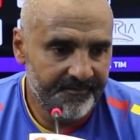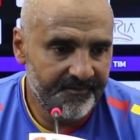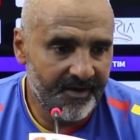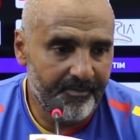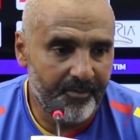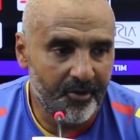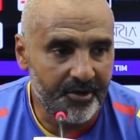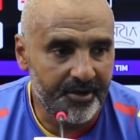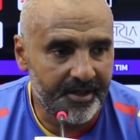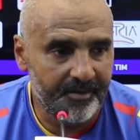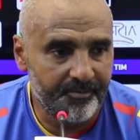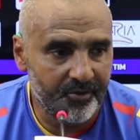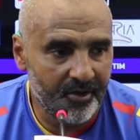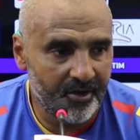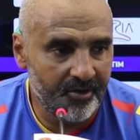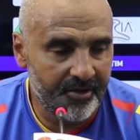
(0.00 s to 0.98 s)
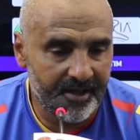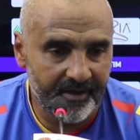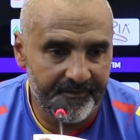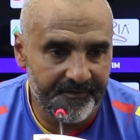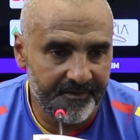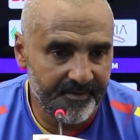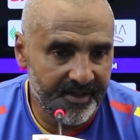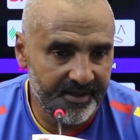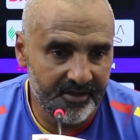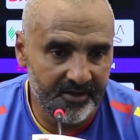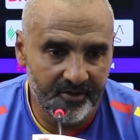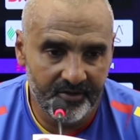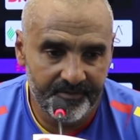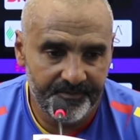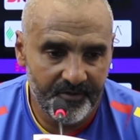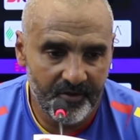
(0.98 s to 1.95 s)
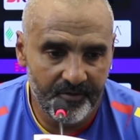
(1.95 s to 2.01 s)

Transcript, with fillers: va posta più allo staff medico,